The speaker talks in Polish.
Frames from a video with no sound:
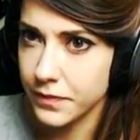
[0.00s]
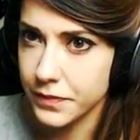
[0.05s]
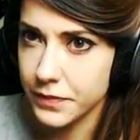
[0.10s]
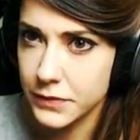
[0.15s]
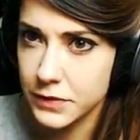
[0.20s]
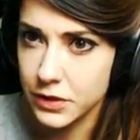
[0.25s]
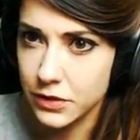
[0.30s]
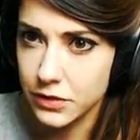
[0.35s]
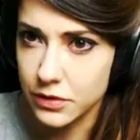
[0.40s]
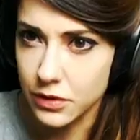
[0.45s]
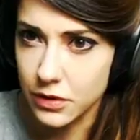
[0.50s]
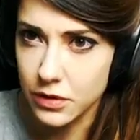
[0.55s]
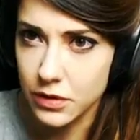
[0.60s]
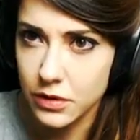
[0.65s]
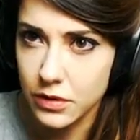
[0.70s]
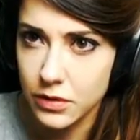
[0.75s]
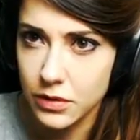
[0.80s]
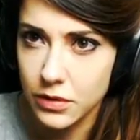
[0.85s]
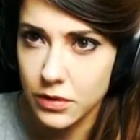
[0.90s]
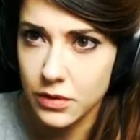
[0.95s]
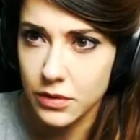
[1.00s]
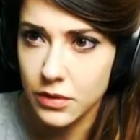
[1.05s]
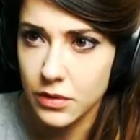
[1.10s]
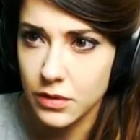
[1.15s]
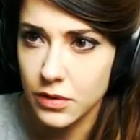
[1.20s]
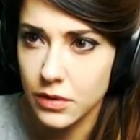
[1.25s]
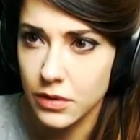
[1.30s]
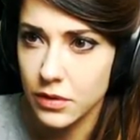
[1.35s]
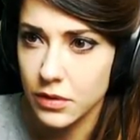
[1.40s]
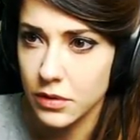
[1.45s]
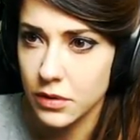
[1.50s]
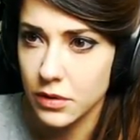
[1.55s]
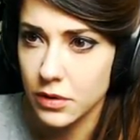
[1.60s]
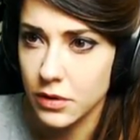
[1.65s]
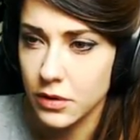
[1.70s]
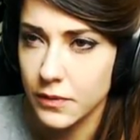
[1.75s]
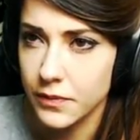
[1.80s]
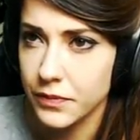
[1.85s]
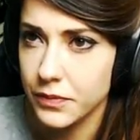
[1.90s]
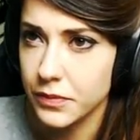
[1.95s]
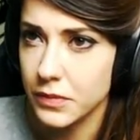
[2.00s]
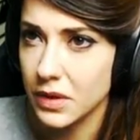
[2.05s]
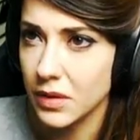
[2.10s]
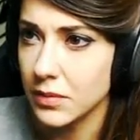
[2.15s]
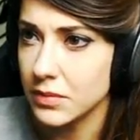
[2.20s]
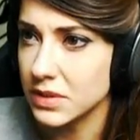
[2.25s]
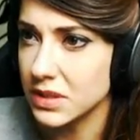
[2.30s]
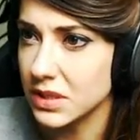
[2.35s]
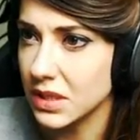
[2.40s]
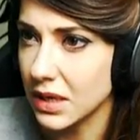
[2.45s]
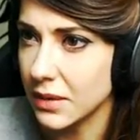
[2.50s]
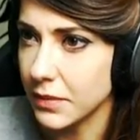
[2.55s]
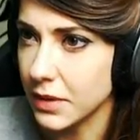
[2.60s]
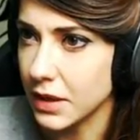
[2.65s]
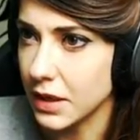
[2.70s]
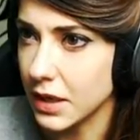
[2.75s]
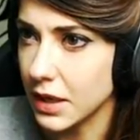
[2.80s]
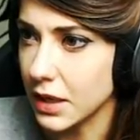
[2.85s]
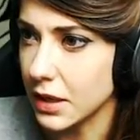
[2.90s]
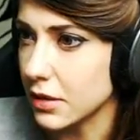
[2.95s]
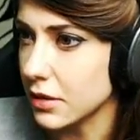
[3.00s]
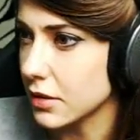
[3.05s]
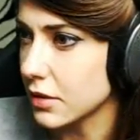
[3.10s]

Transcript: Co to? Nie mam zamka.